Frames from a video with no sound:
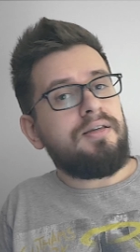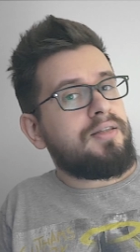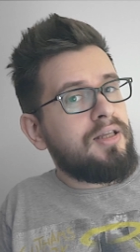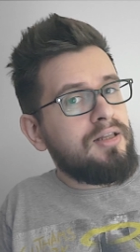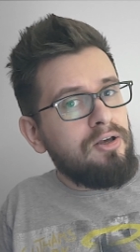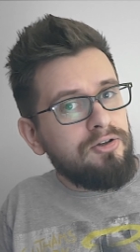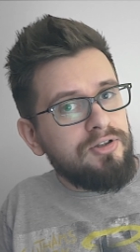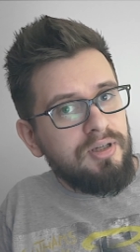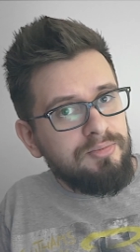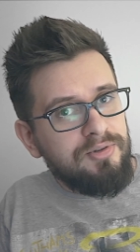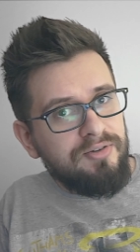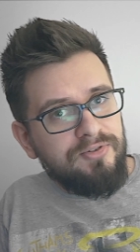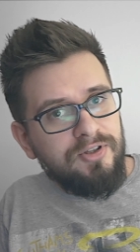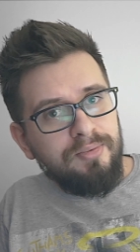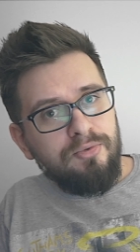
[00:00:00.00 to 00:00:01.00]
I tyle ode
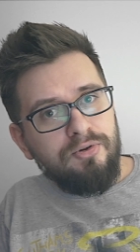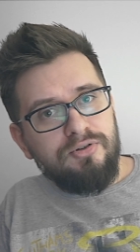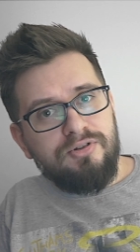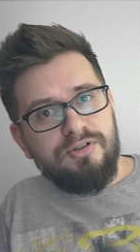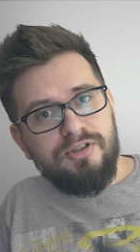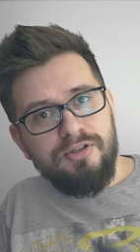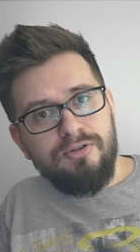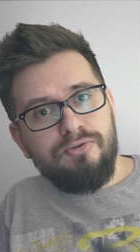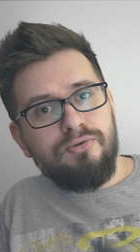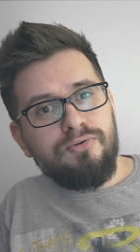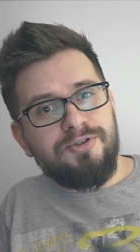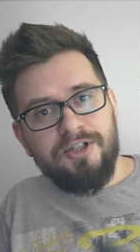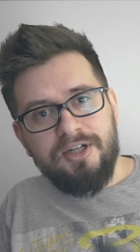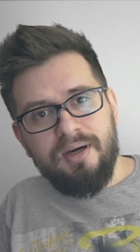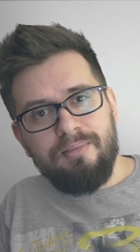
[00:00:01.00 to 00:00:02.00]
mnie w tym
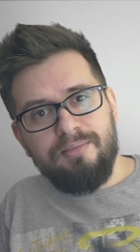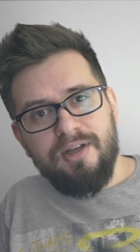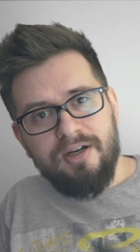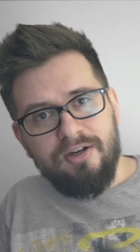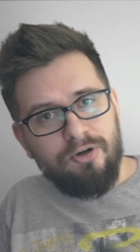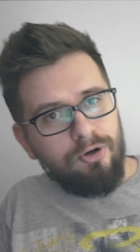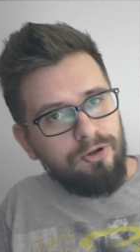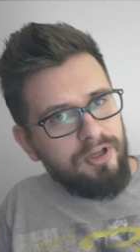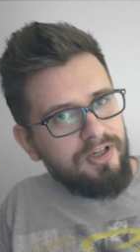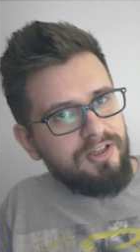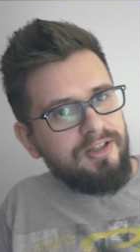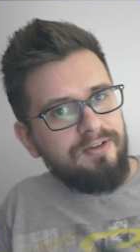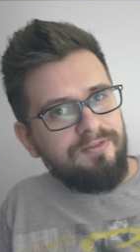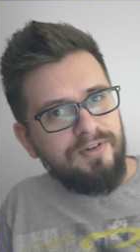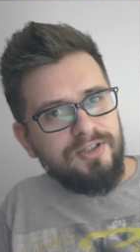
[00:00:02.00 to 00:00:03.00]
odcinku. Czekam na
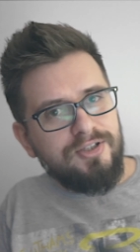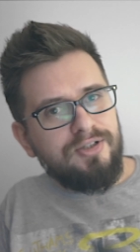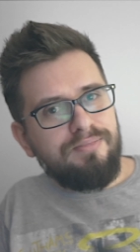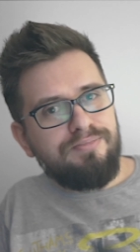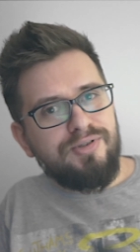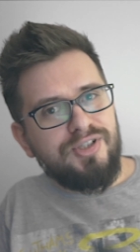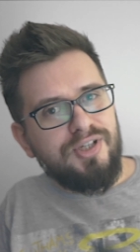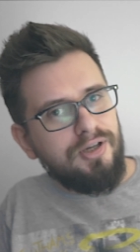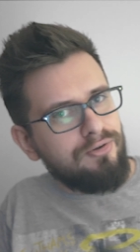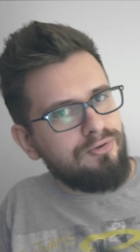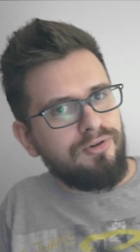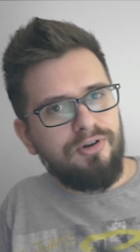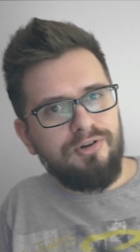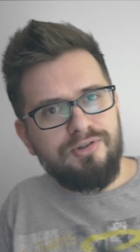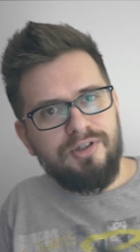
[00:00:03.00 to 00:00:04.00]
kolejne wasze
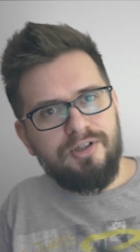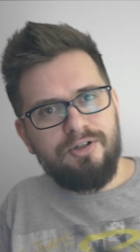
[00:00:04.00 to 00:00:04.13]
przeurocze